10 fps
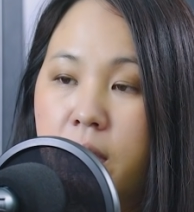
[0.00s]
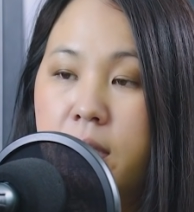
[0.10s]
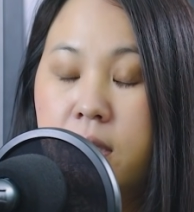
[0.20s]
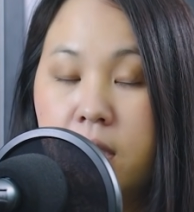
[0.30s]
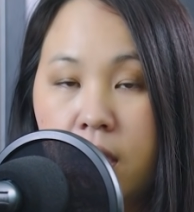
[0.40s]

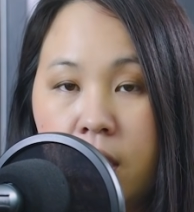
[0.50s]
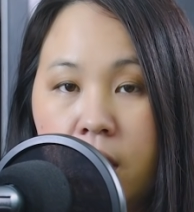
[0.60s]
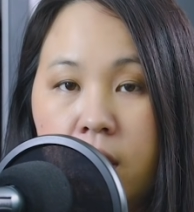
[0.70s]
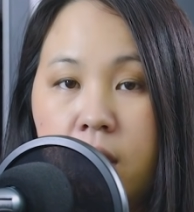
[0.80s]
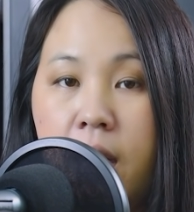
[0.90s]
一
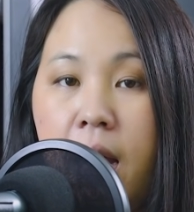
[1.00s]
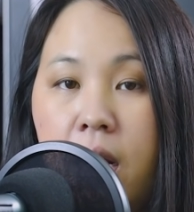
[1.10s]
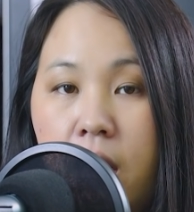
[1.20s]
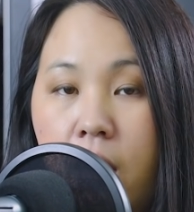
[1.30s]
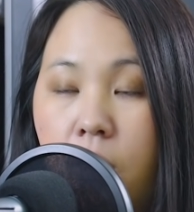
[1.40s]
起呢，
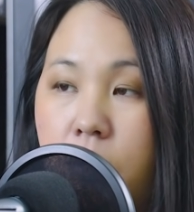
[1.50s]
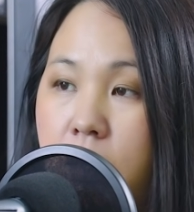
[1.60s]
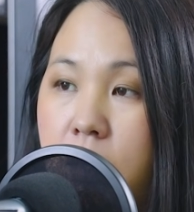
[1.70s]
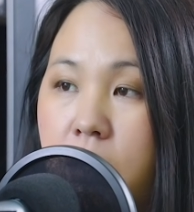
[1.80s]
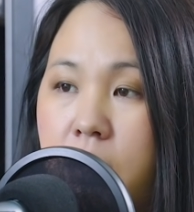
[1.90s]
干老
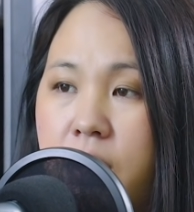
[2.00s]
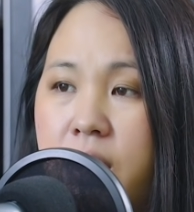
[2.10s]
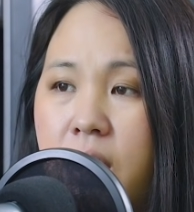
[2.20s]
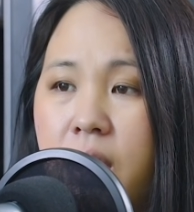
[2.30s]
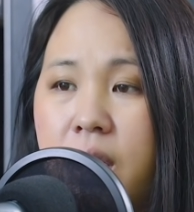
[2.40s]
了呢，哦，
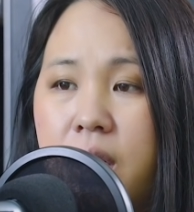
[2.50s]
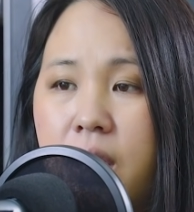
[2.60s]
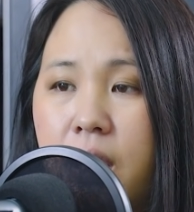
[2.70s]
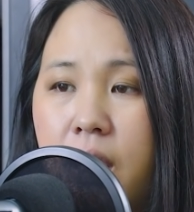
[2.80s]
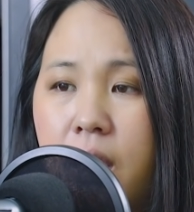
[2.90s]
要还
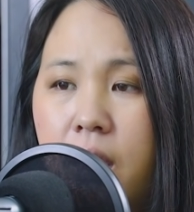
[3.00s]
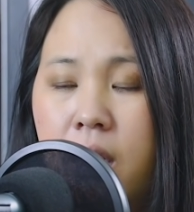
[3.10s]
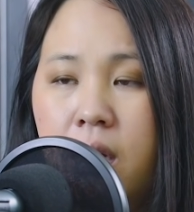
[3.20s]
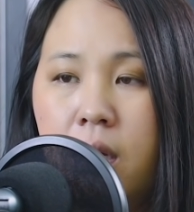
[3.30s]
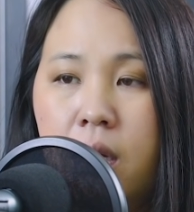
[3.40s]
爹。
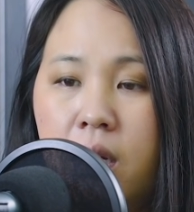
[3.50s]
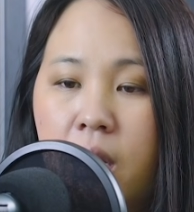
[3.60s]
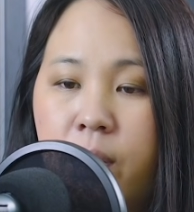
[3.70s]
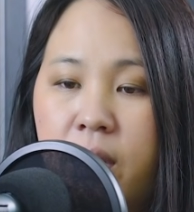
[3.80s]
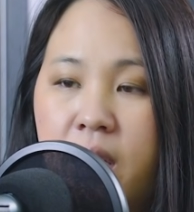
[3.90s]

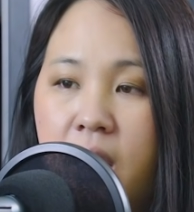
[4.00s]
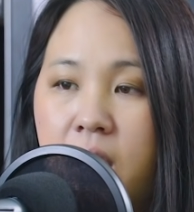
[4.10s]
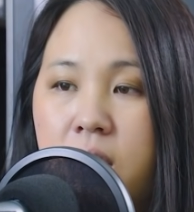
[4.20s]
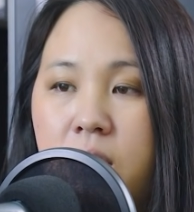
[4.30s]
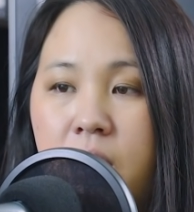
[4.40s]
phụ Campuchia
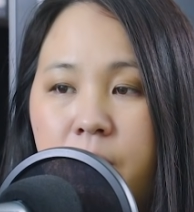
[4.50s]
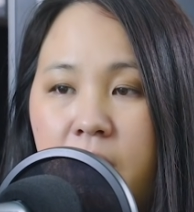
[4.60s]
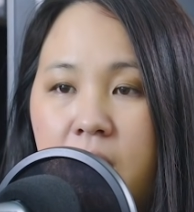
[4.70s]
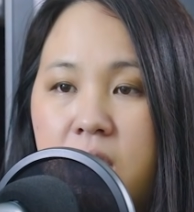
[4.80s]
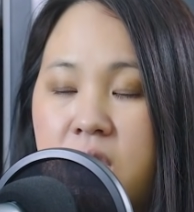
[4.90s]
có tụi nhau
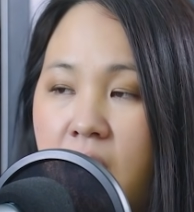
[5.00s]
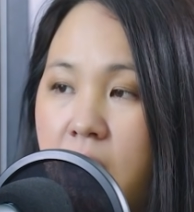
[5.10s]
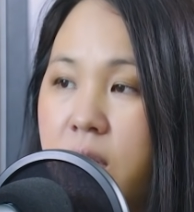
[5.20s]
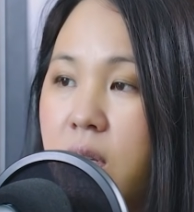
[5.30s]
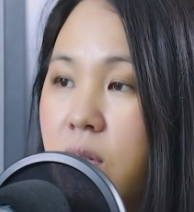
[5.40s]
bao nhiêu sai
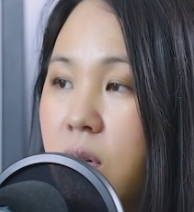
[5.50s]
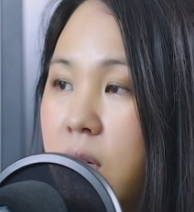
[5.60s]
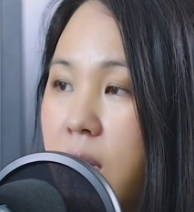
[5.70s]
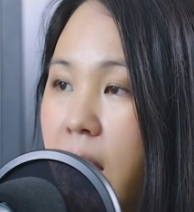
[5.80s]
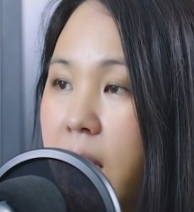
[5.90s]
lỗi cho nhau
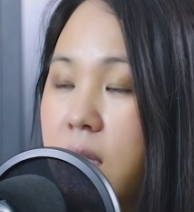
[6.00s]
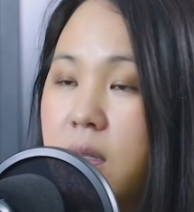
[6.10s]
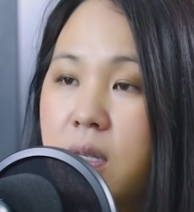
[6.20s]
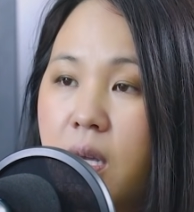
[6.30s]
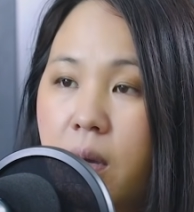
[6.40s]
nà
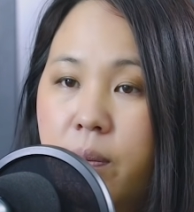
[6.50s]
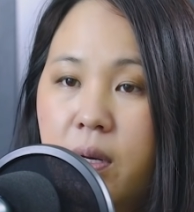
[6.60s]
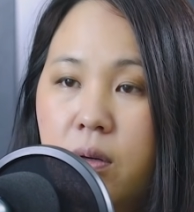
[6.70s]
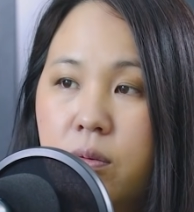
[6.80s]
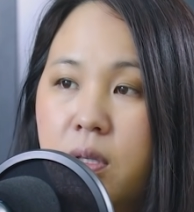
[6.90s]
đối chế ở
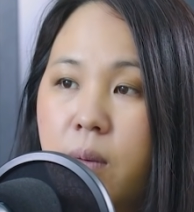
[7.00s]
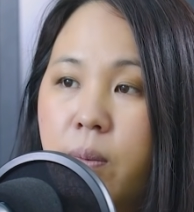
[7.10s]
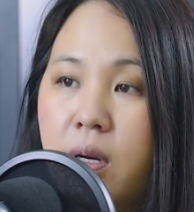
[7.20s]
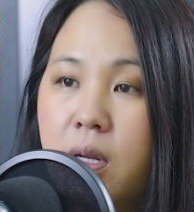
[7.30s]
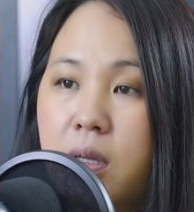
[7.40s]
bên nô chế
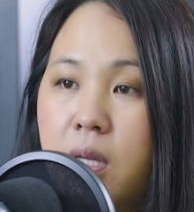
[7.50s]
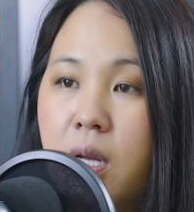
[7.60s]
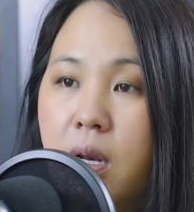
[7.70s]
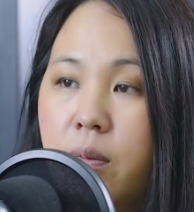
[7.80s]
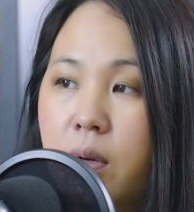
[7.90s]
bao nhiêu
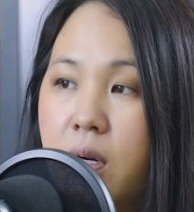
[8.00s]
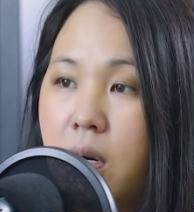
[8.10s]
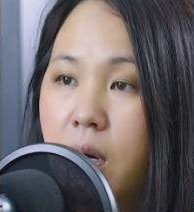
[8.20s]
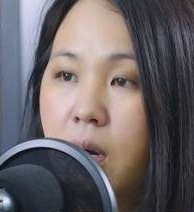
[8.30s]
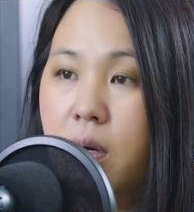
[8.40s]
tì là mà
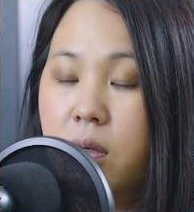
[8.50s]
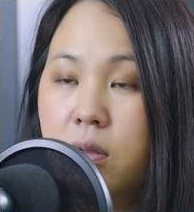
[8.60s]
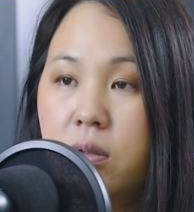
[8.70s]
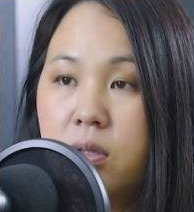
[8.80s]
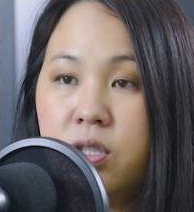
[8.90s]
có
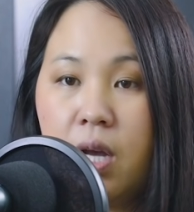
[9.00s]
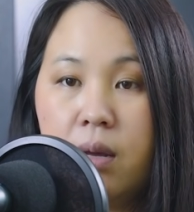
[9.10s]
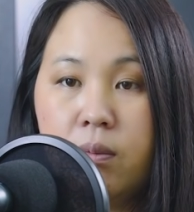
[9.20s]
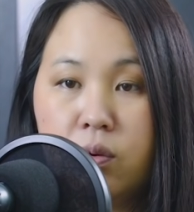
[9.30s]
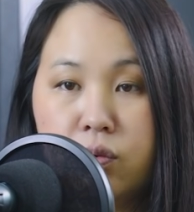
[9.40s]

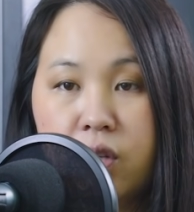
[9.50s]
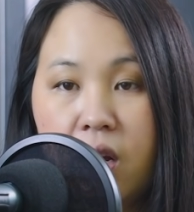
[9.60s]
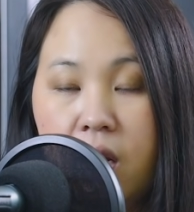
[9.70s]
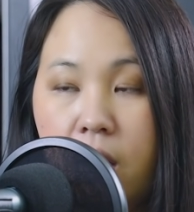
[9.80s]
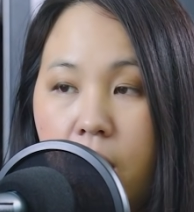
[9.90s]
sai mù
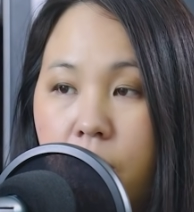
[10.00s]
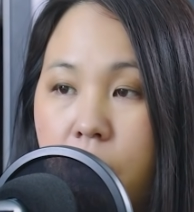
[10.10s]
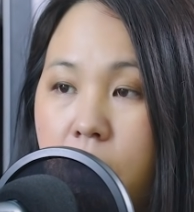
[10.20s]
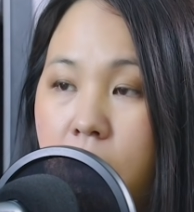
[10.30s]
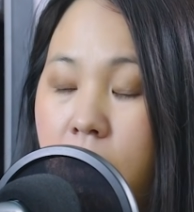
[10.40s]
sai lọ
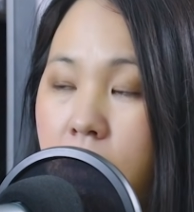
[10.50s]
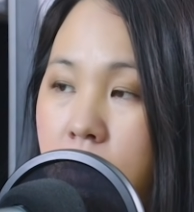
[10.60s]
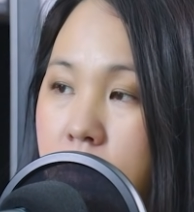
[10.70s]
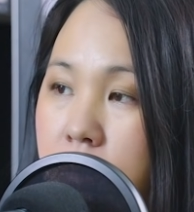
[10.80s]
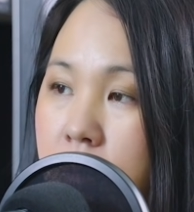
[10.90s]

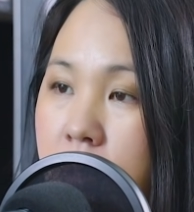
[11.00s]
ô